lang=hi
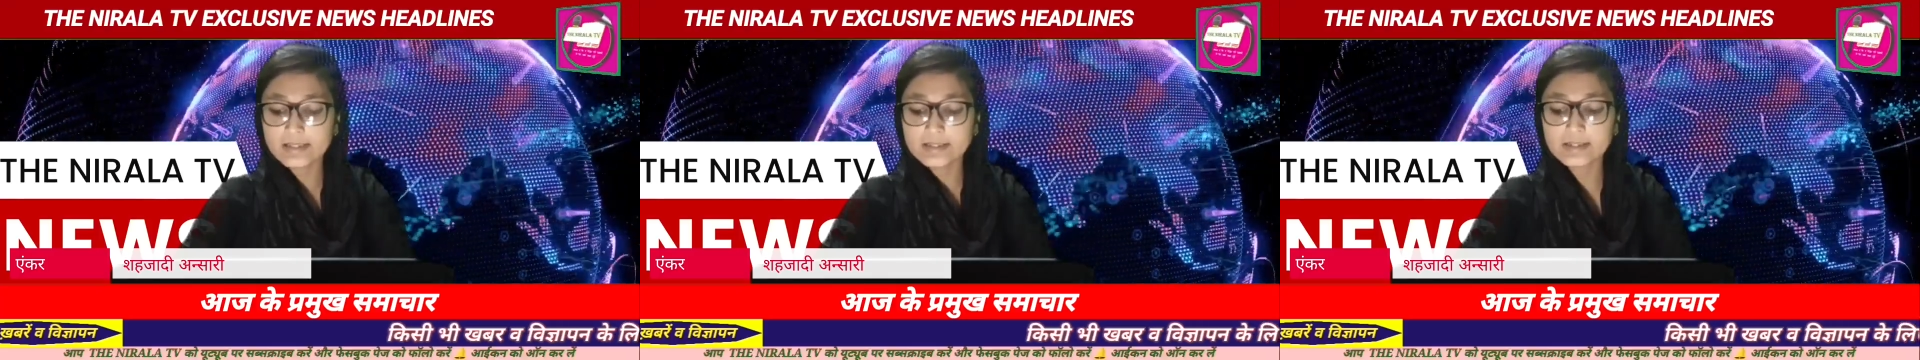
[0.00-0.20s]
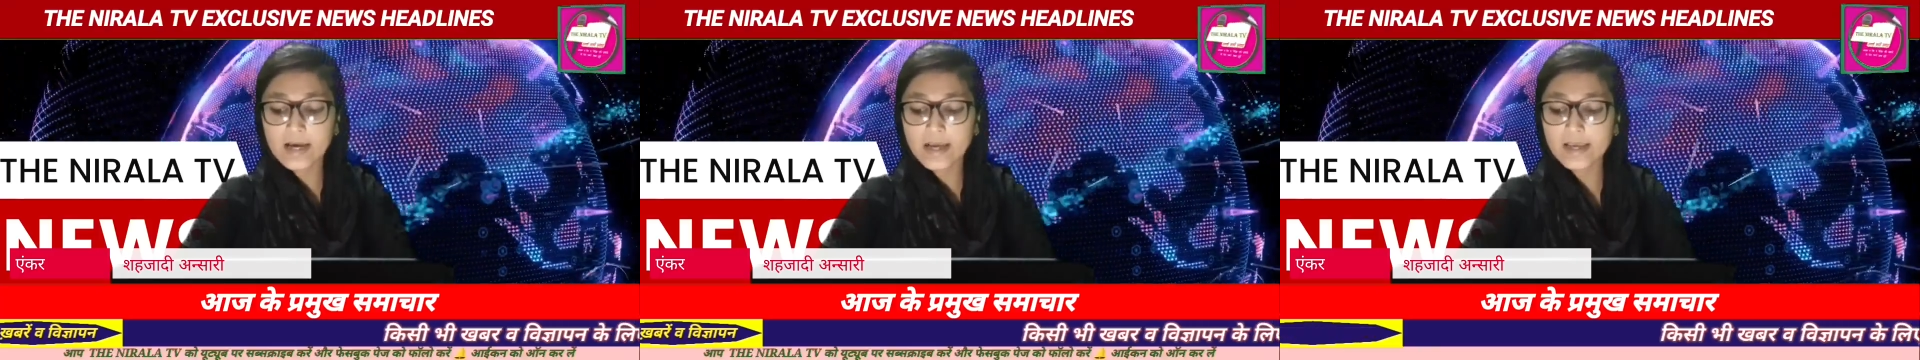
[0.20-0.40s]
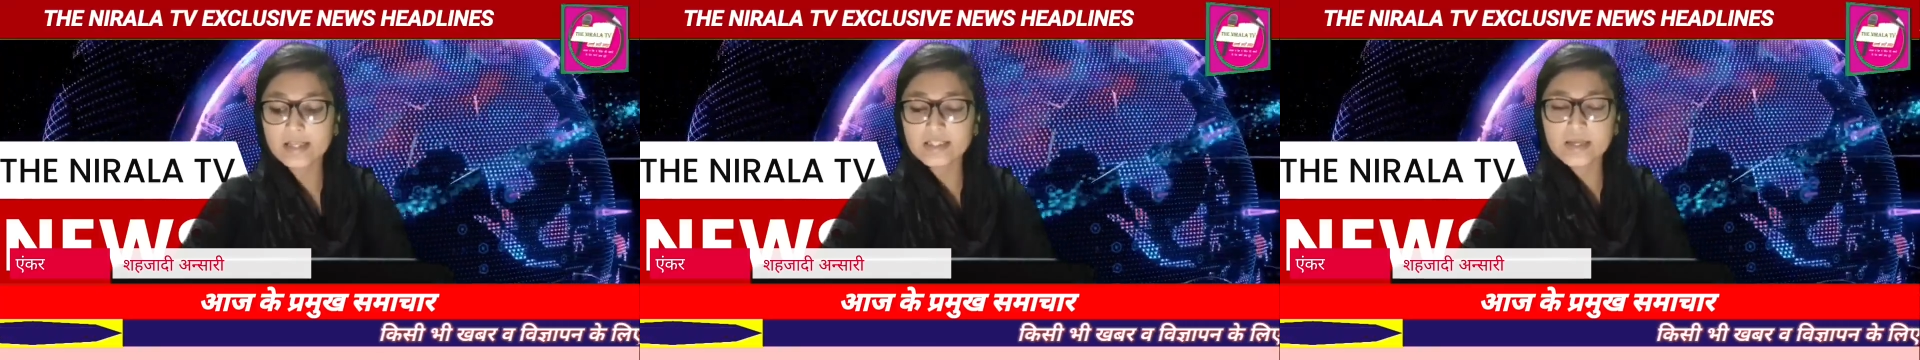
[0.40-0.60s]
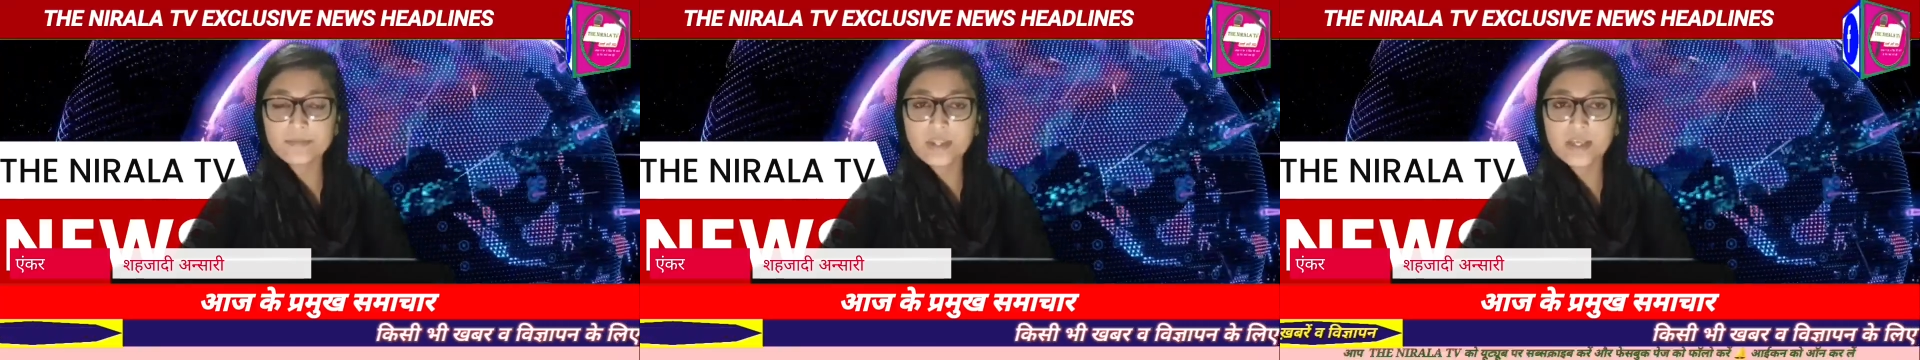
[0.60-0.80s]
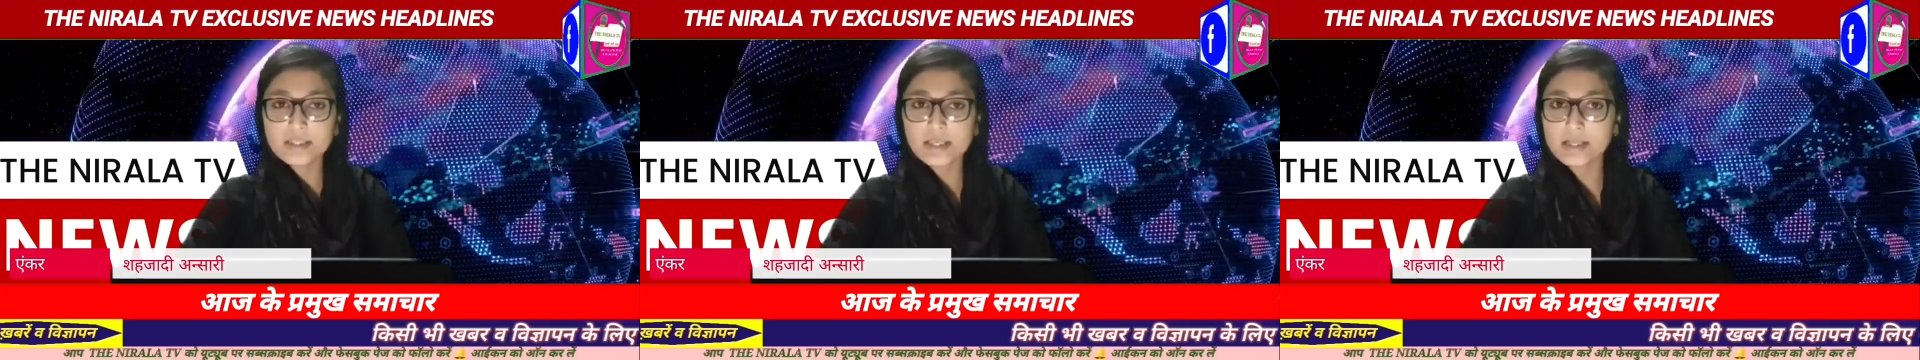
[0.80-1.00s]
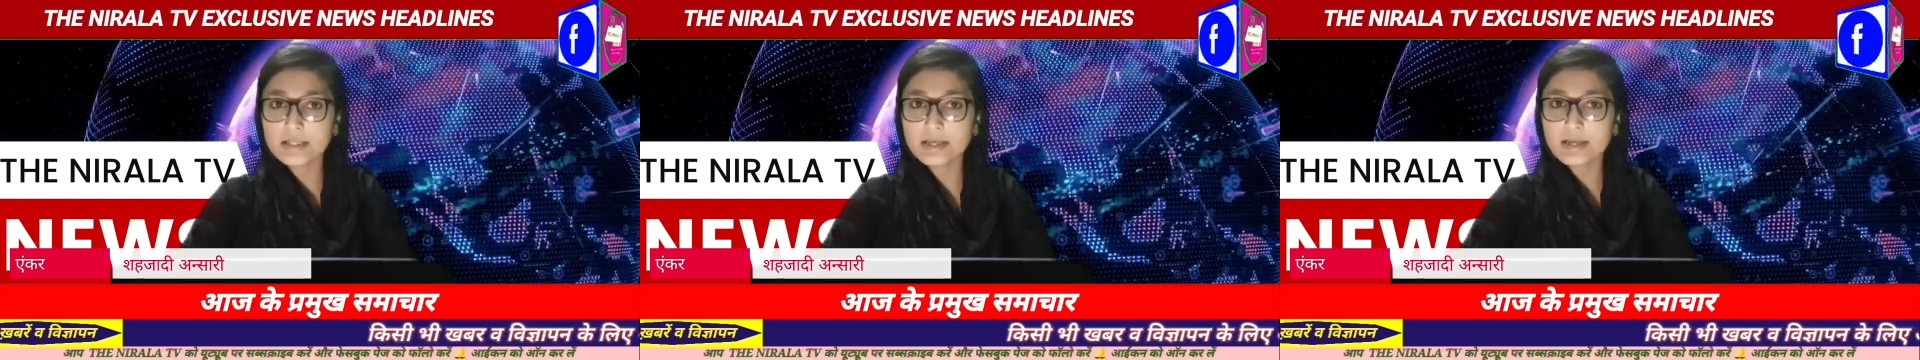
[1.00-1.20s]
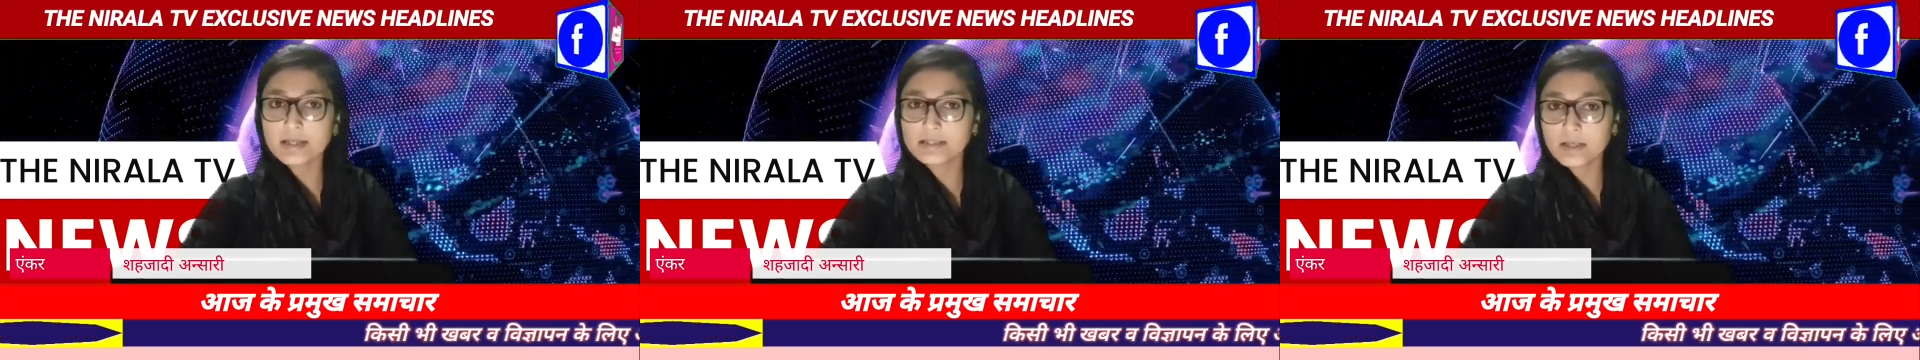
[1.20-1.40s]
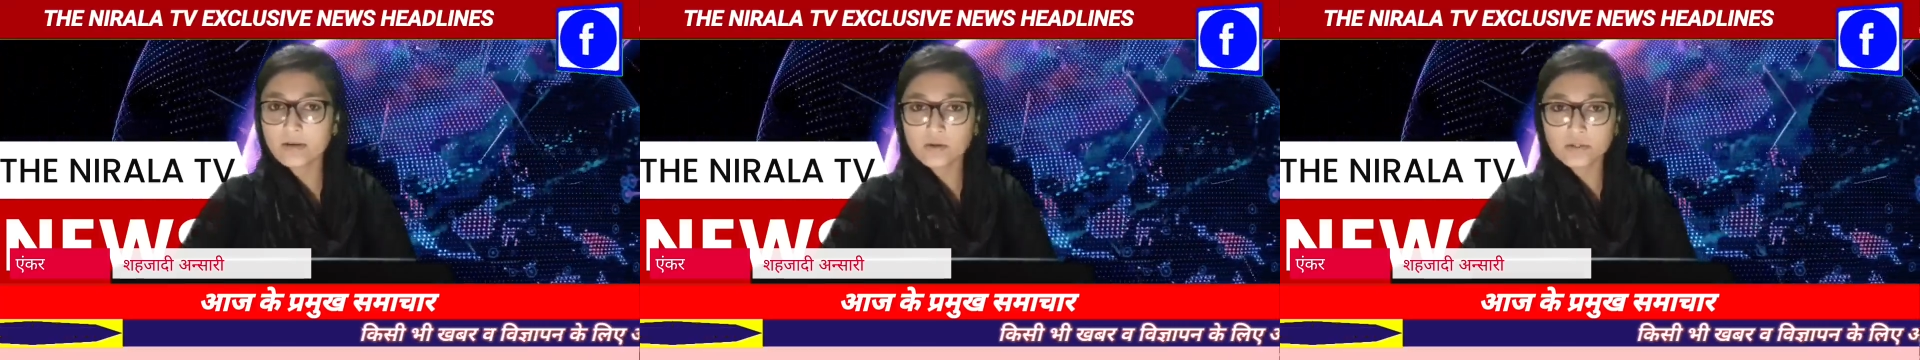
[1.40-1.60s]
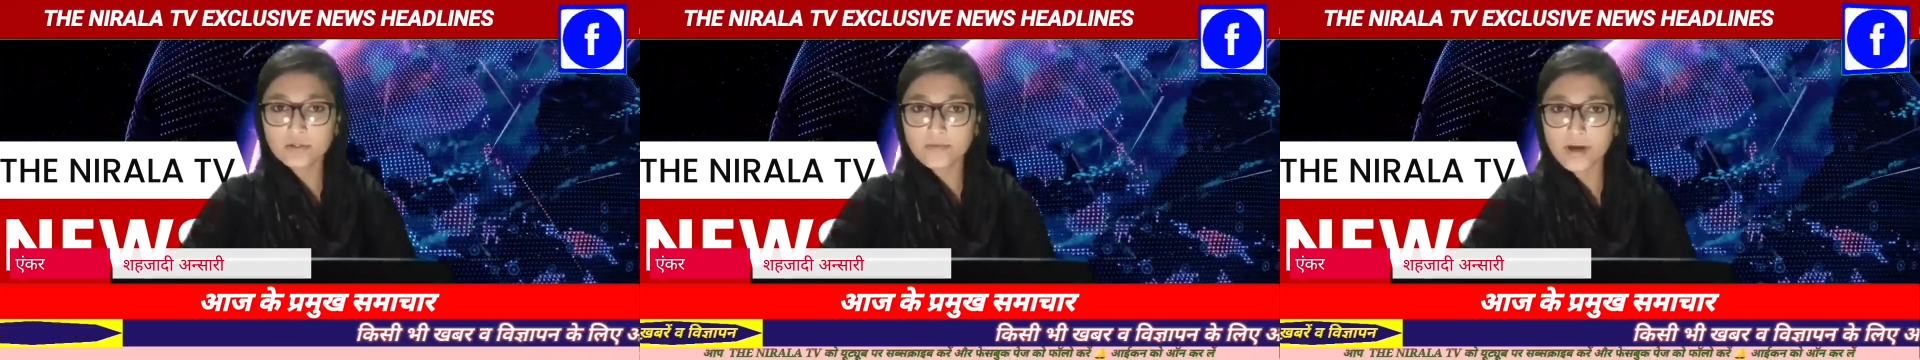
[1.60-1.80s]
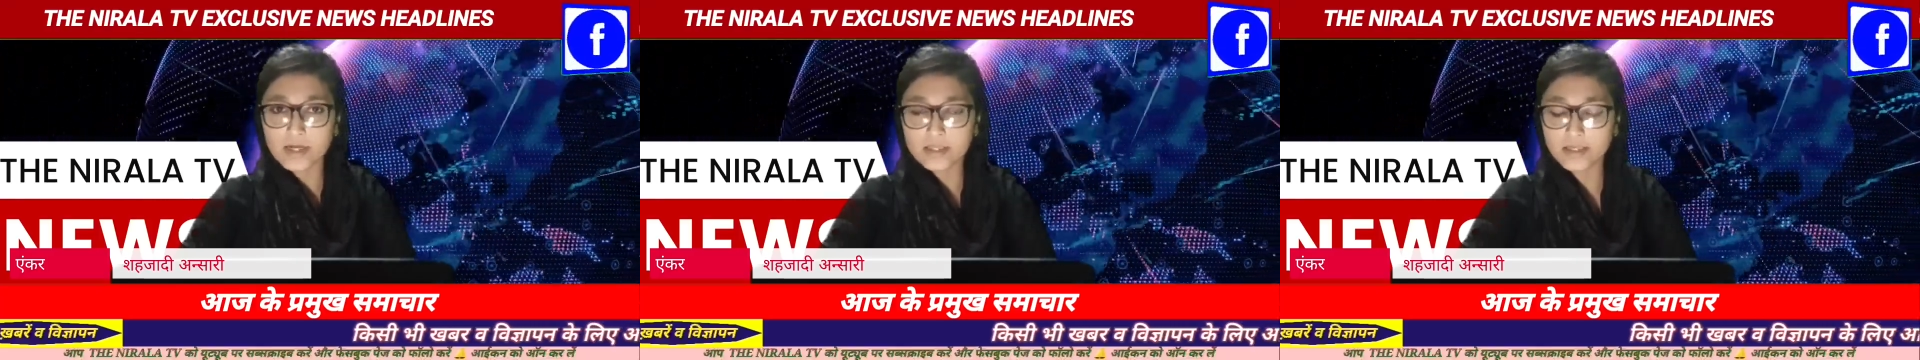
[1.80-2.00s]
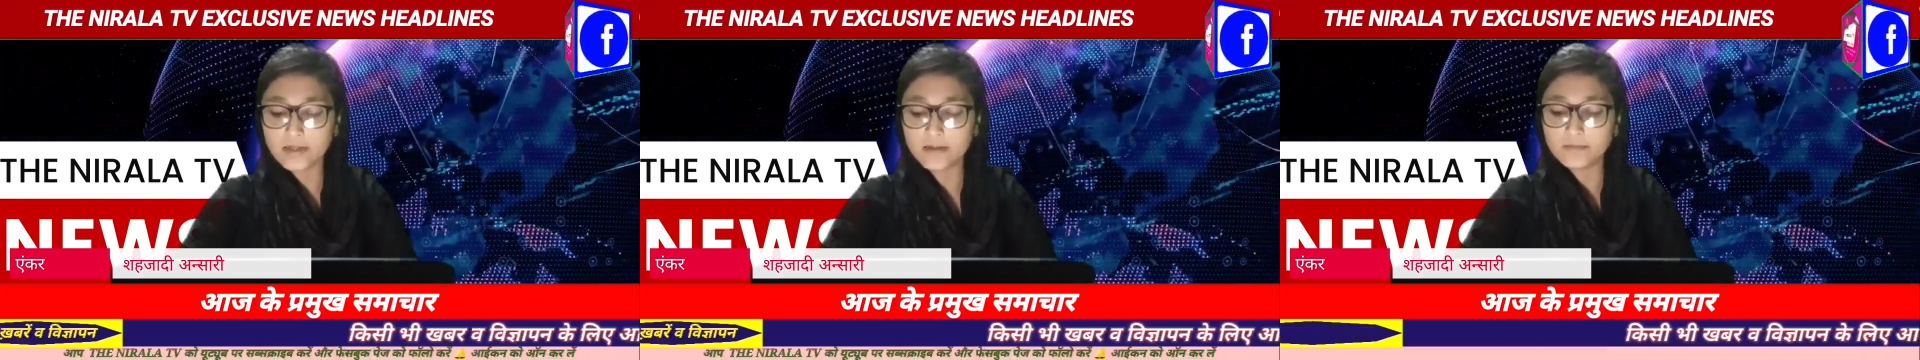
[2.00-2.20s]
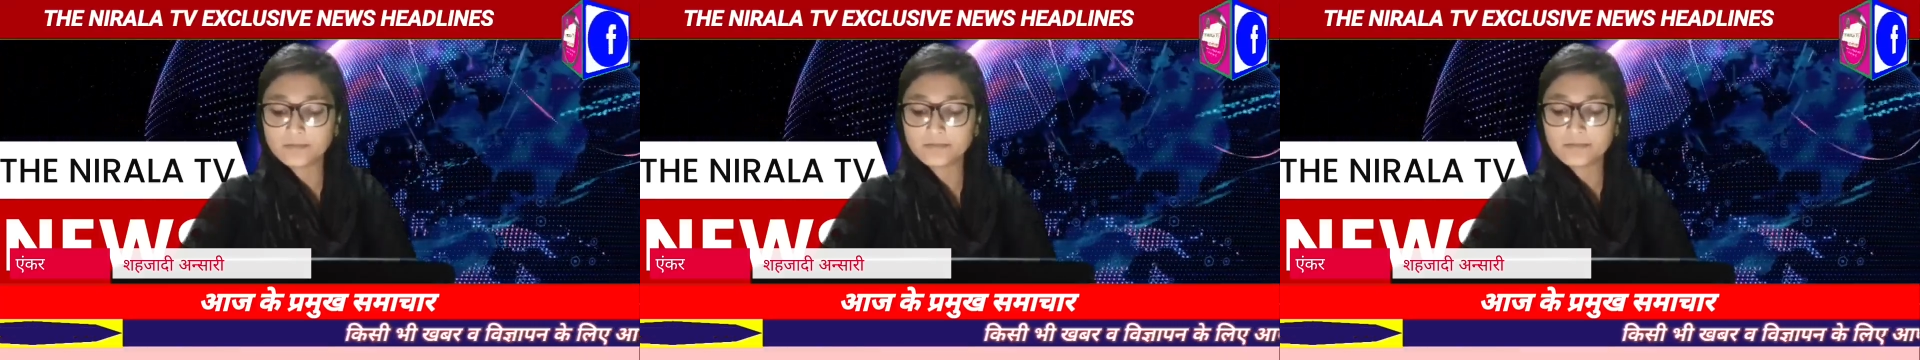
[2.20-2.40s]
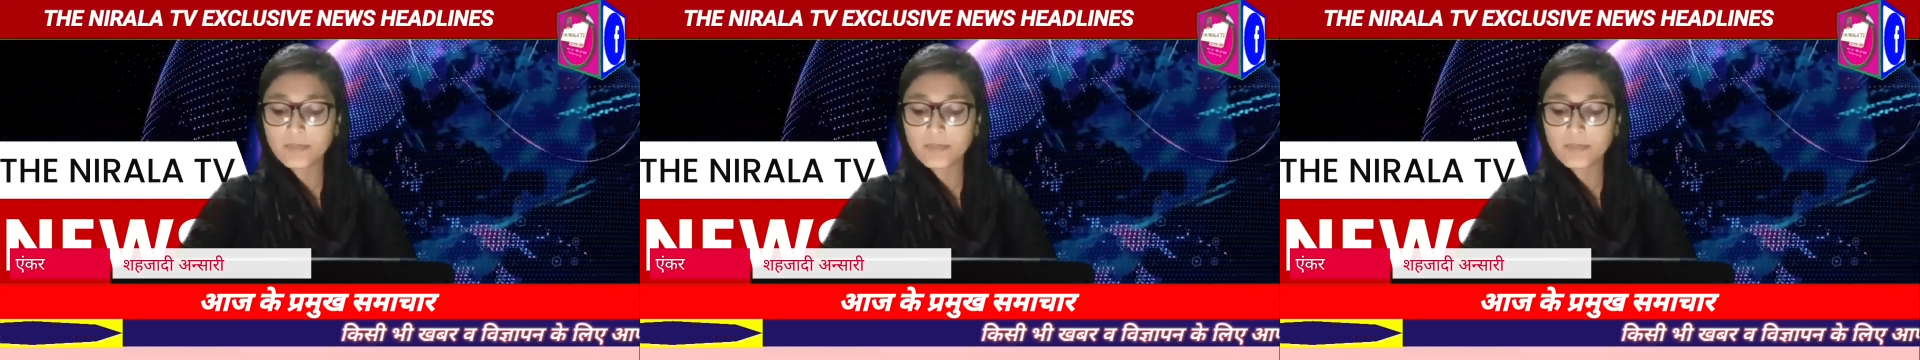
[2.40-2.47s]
तीस घायल क्षमता से अधिक अस्सी लोग सवार थे